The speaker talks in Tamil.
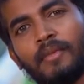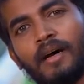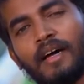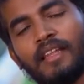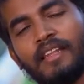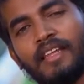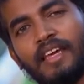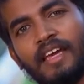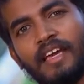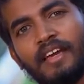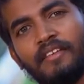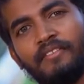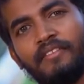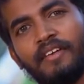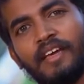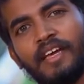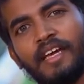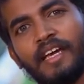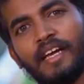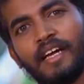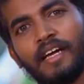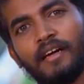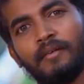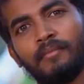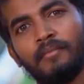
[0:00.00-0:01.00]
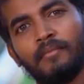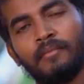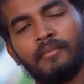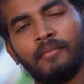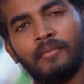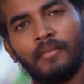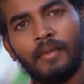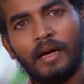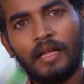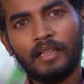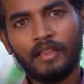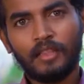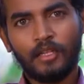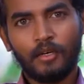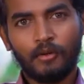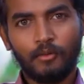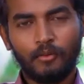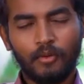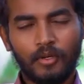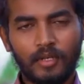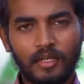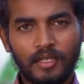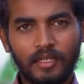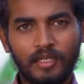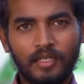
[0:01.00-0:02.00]
அதே வேகம் அந்த
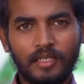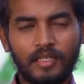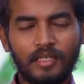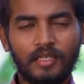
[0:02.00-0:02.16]
ஒரு